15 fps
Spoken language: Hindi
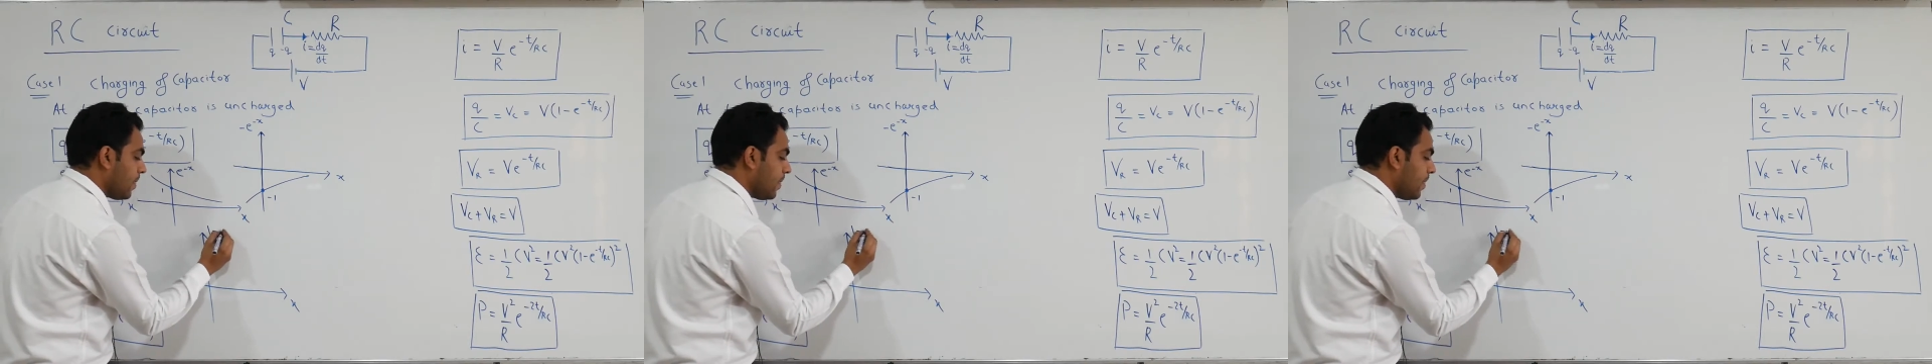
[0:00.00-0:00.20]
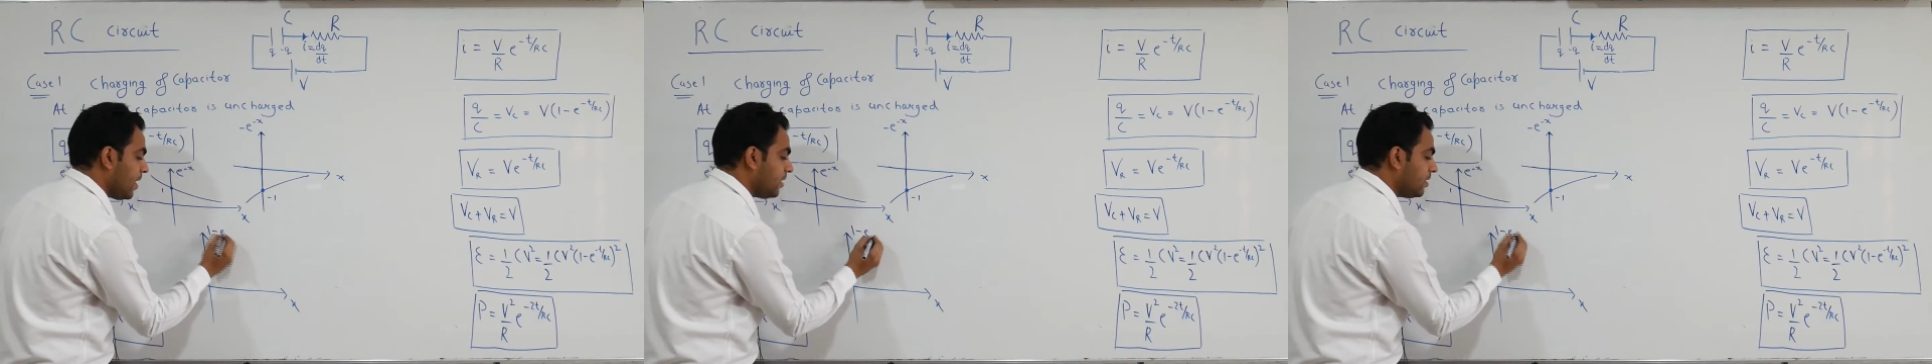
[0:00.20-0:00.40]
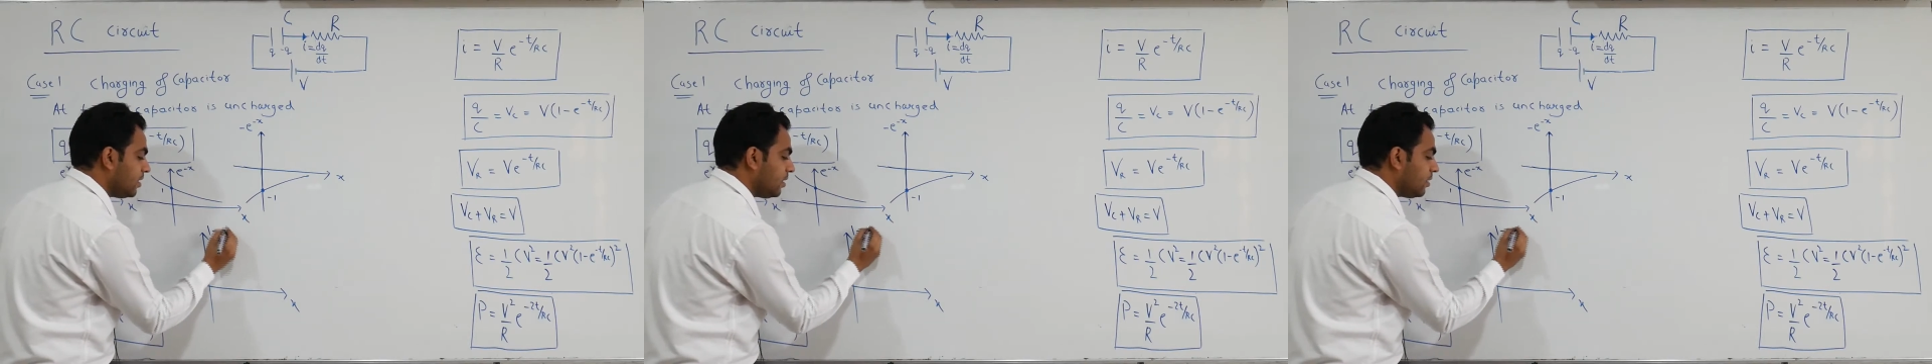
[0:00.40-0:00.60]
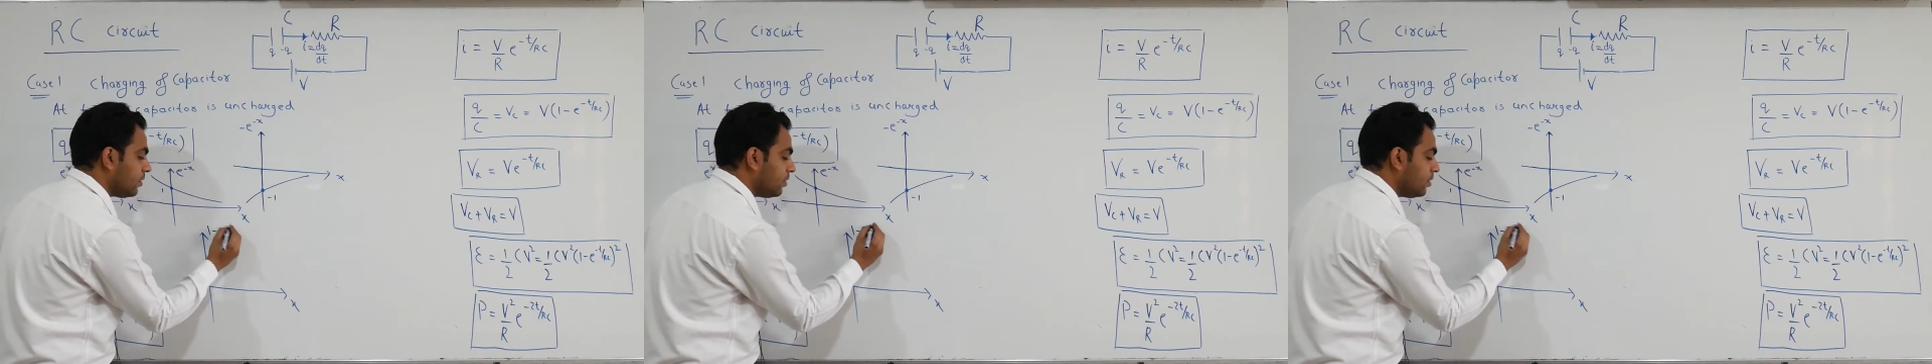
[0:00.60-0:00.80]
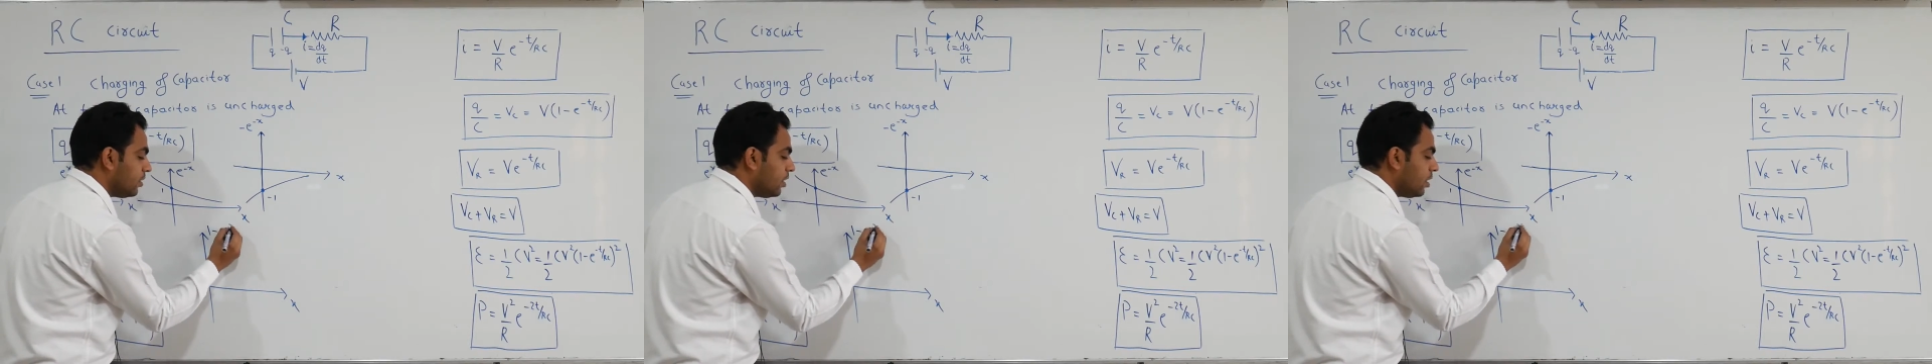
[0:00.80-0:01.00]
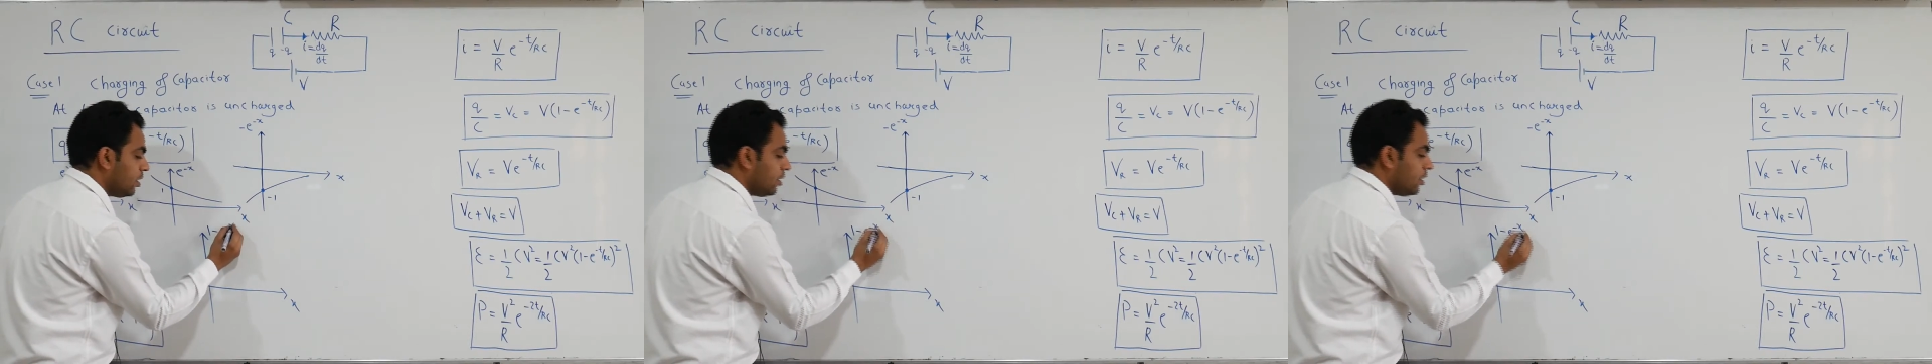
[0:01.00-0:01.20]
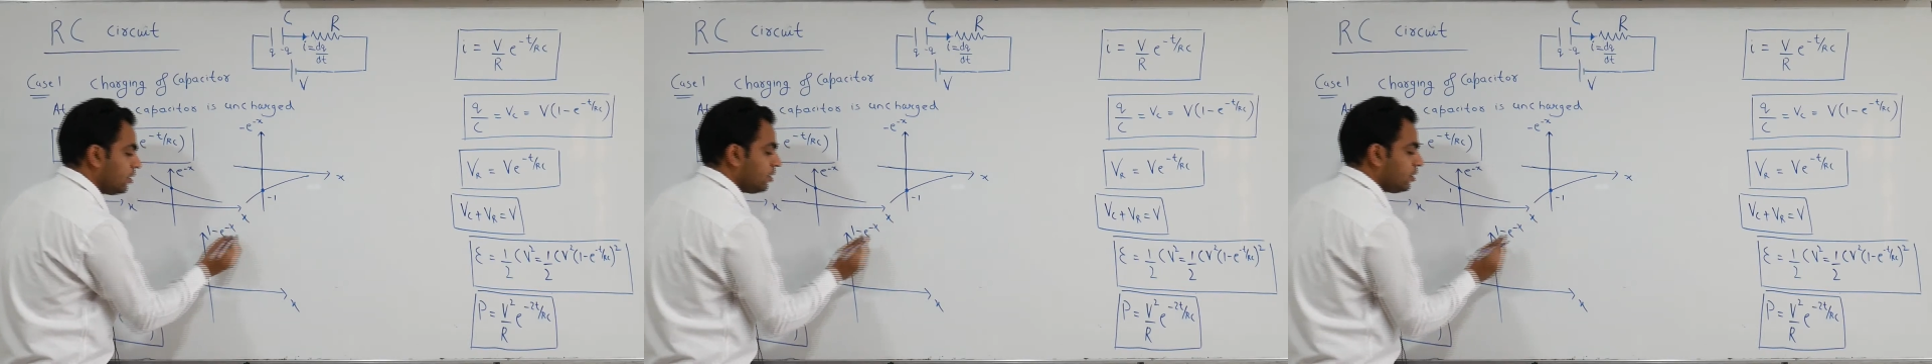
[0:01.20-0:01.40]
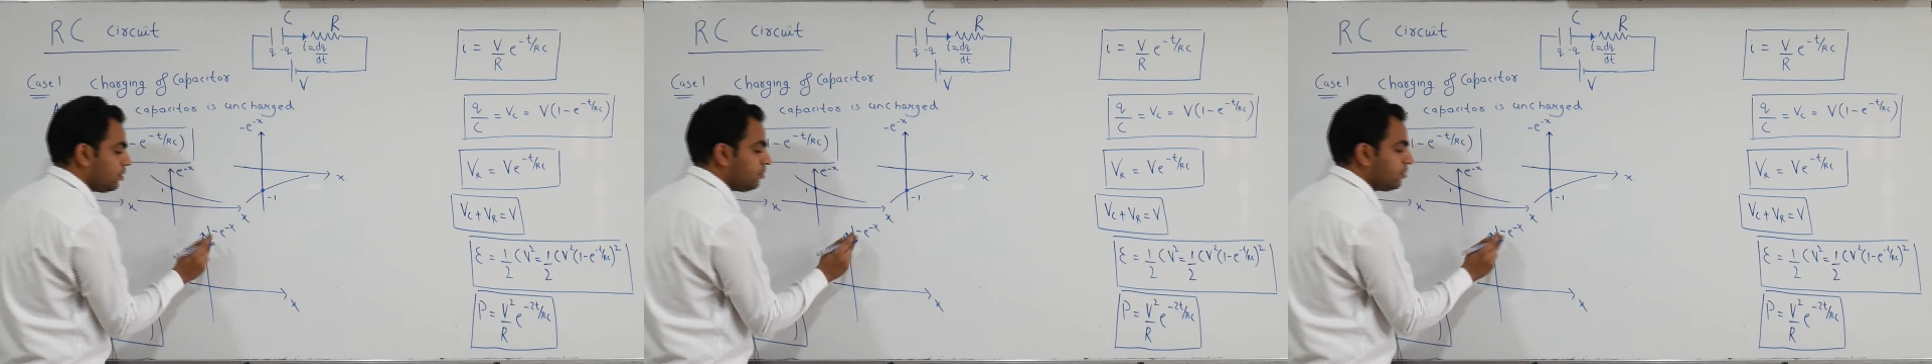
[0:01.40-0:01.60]
ध्यान से देखो
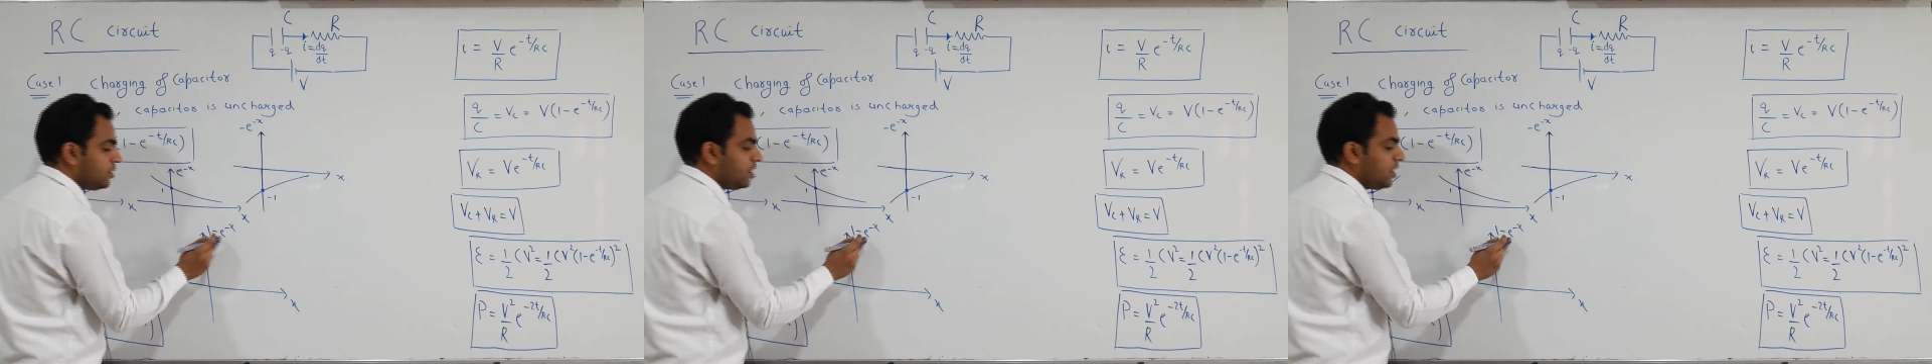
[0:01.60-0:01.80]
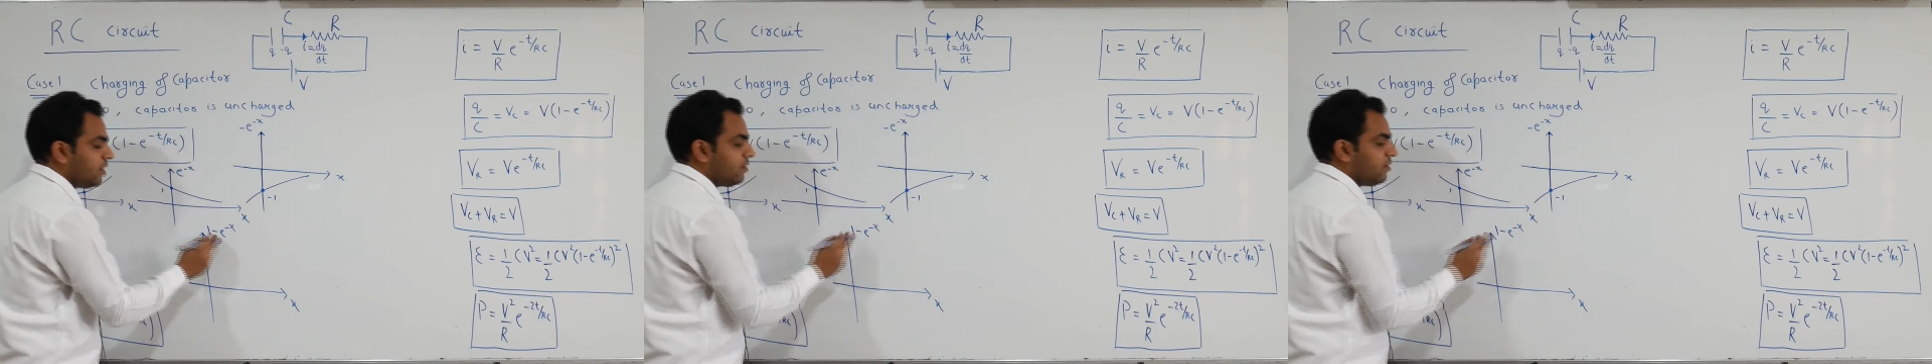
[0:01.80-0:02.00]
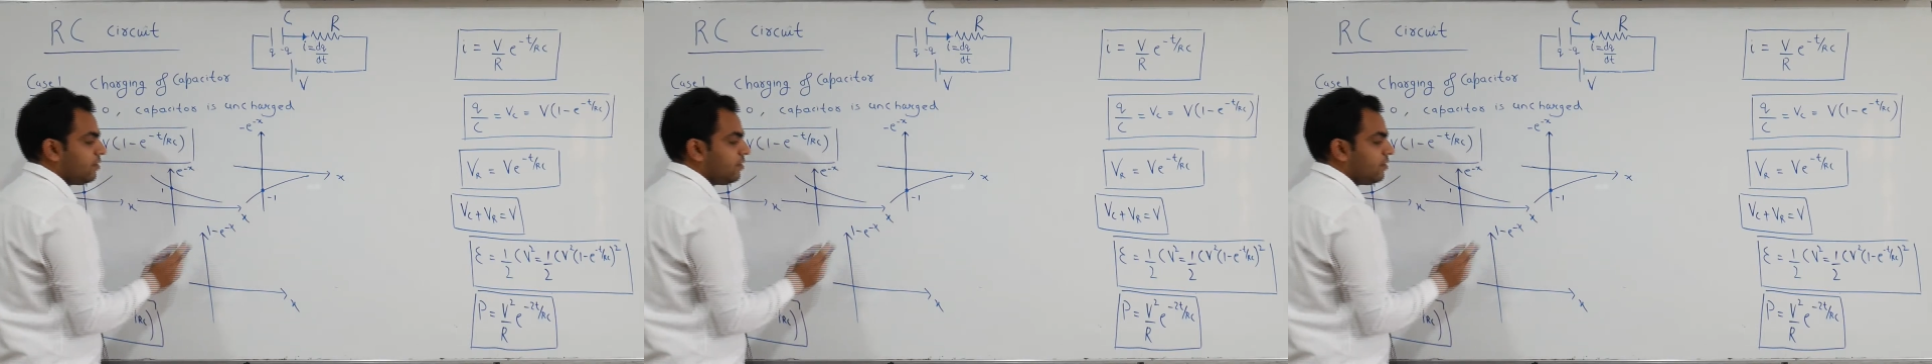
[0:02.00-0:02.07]
तो मुझे